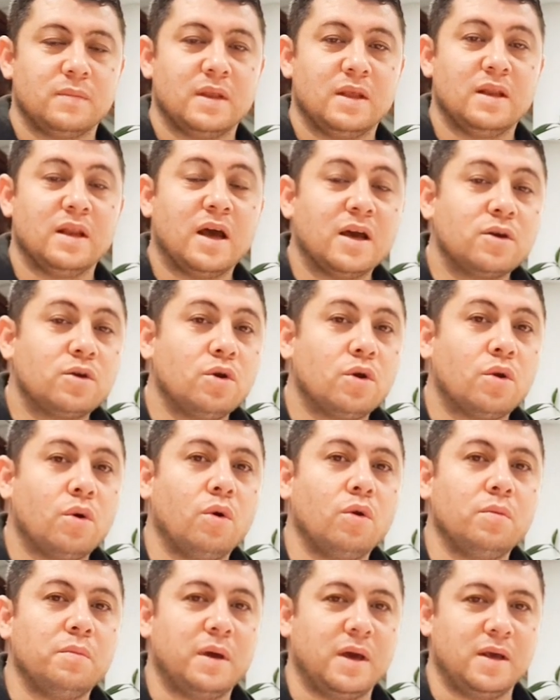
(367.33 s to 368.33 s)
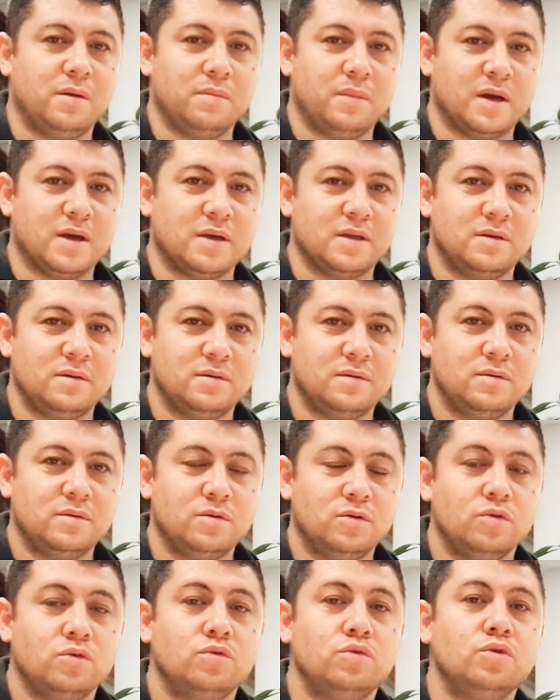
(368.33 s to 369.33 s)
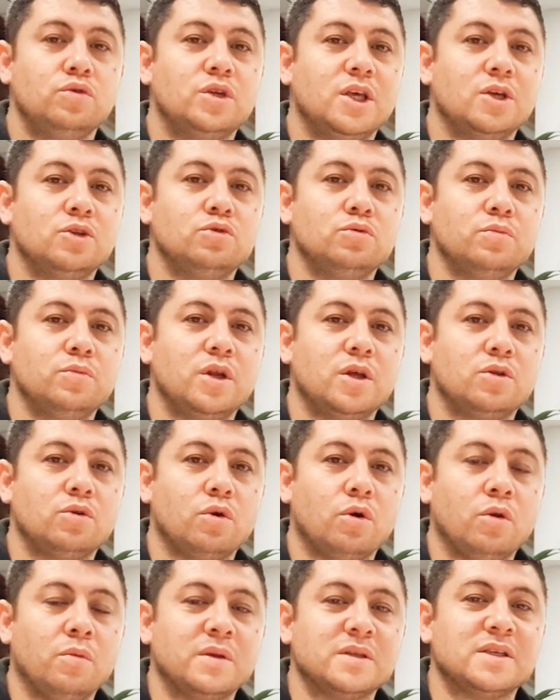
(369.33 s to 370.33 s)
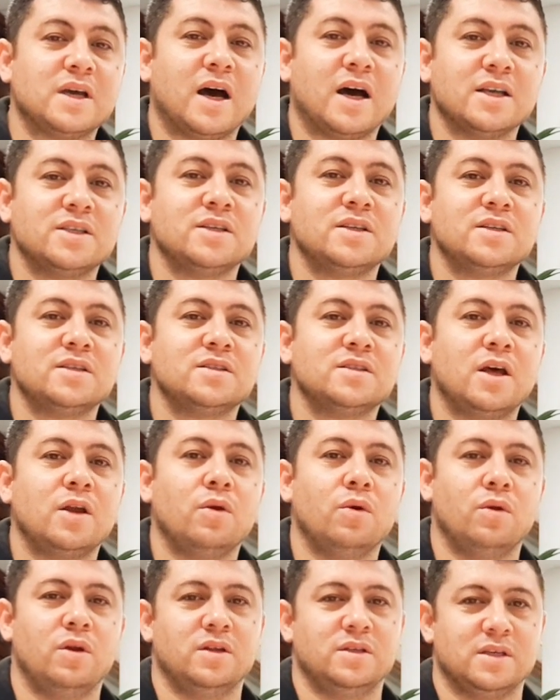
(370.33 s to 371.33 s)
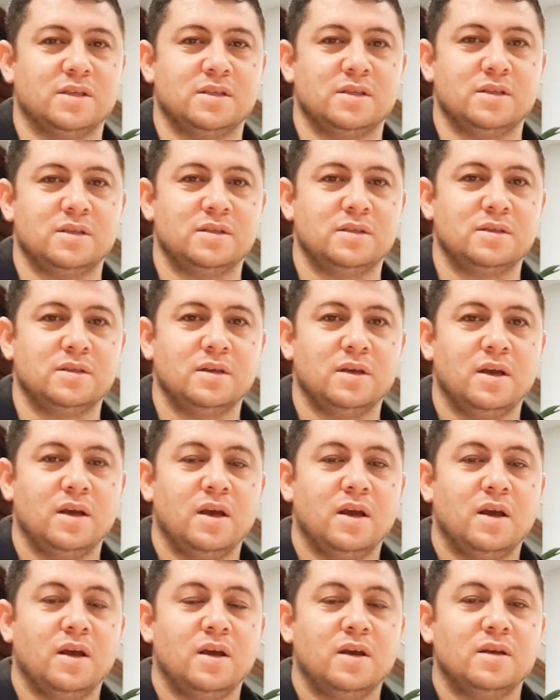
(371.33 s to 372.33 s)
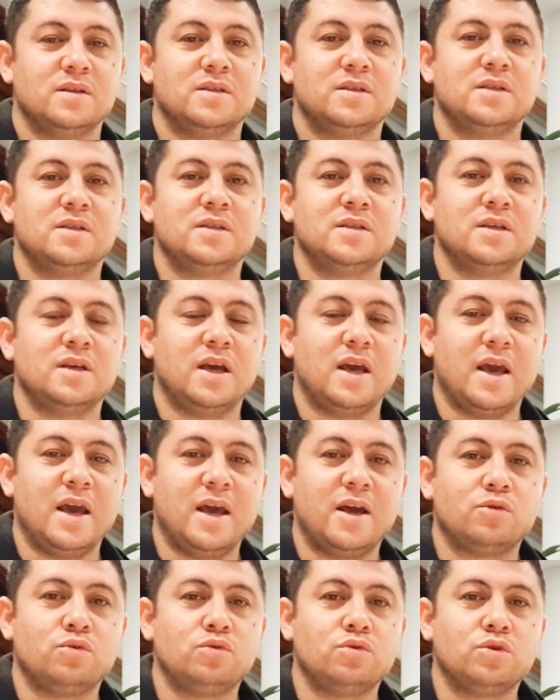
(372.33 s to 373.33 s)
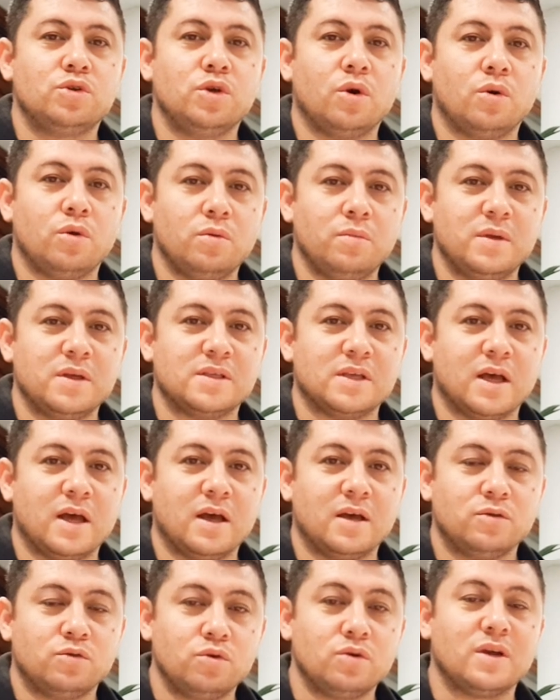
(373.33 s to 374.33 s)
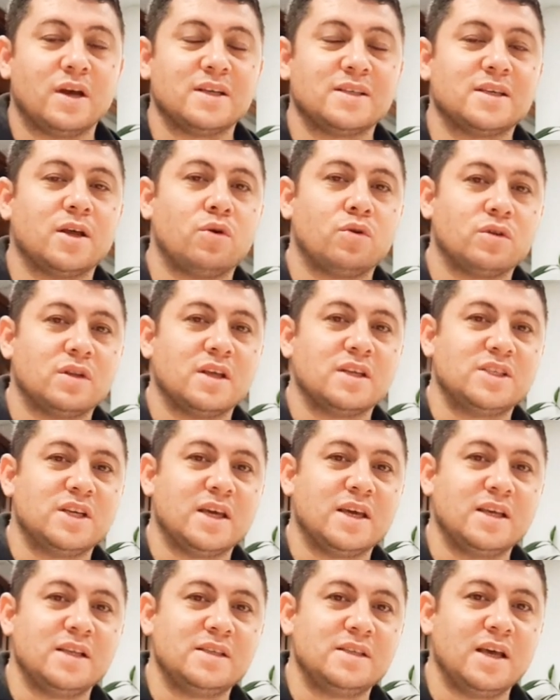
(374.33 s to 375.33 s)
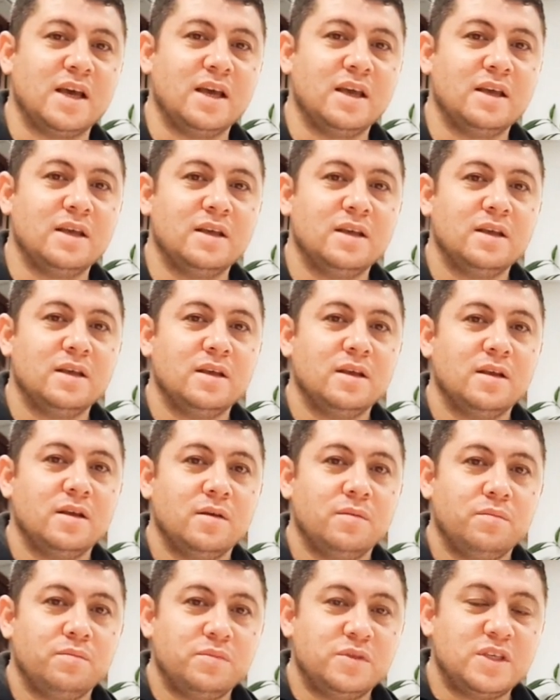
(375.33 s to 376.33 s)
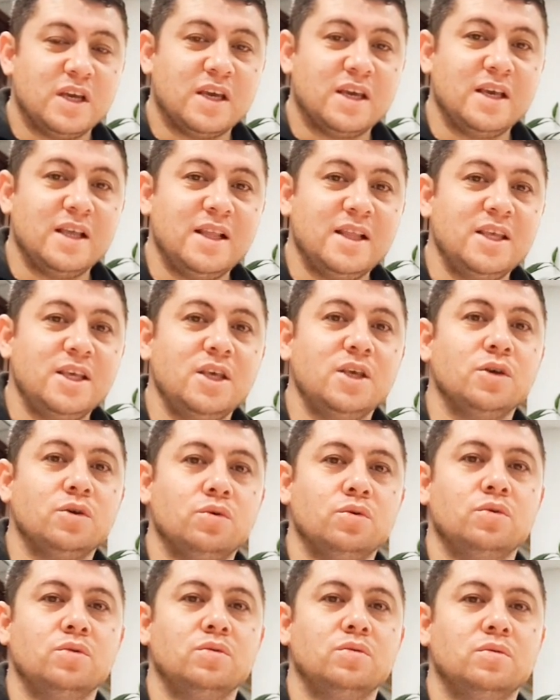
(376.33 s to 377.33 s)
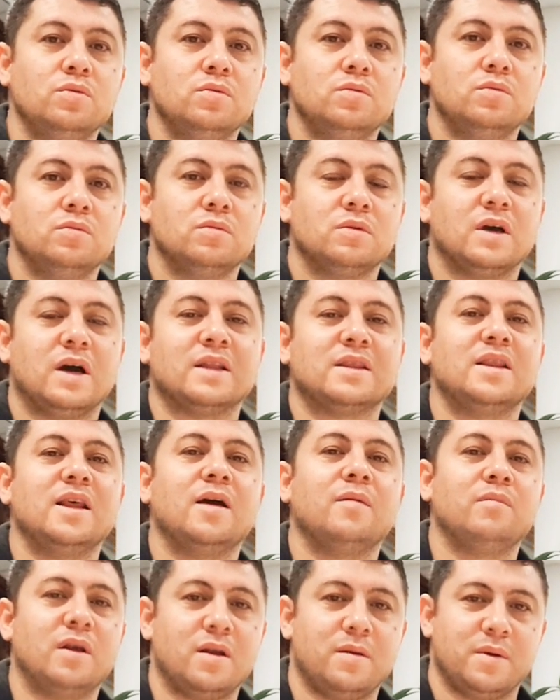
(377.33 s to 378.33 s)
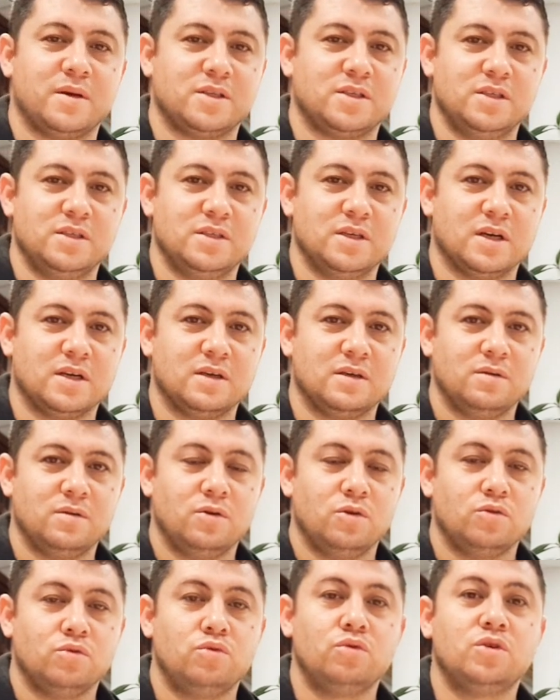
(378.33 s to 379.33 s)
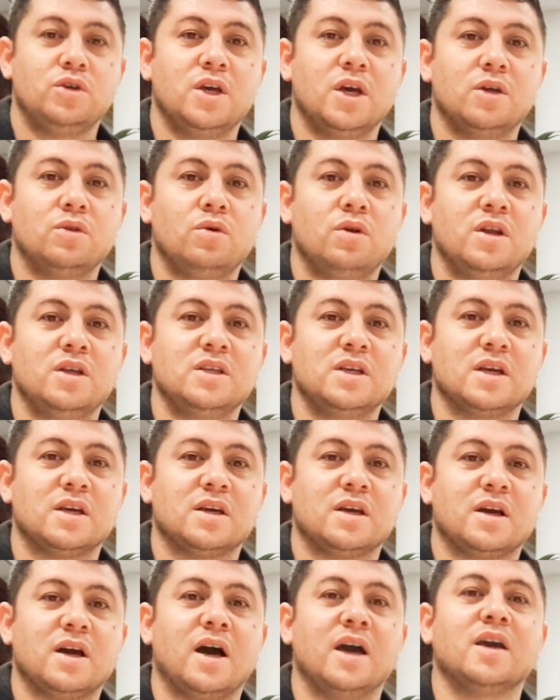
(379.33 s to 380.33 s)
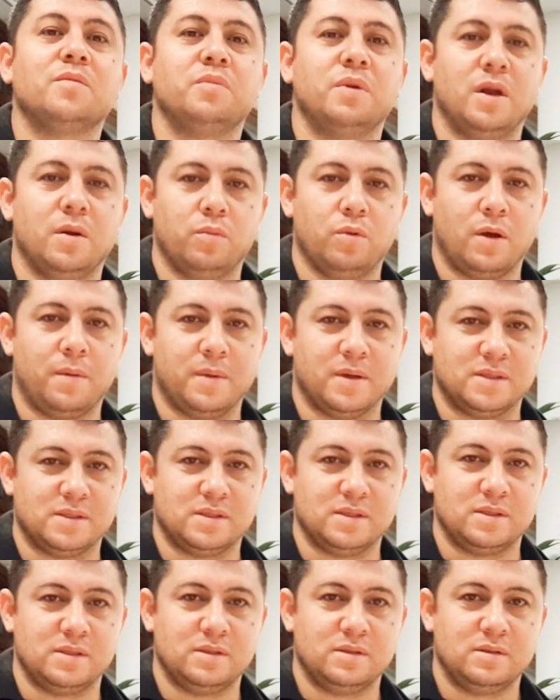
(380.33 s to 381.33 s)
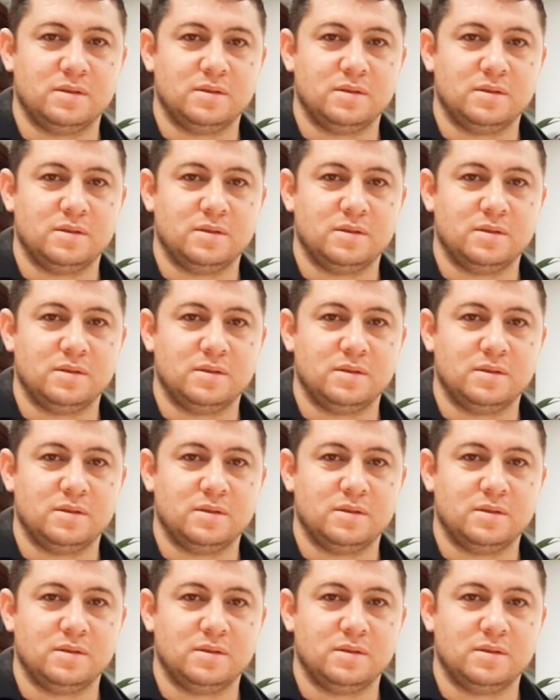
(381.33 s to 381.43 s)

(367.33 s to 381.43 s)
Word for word: Nankör olmayın bakın. Türkiye Cumhuriyeti olmasa acınızdan öleceksiniz. Sizi eğer Türkiye olmasa, Türk askeri oradan çekilse Çekildiği gün katliamlar başlayacak. Türkiye'ye dönecek kayık bile bulamazsınız.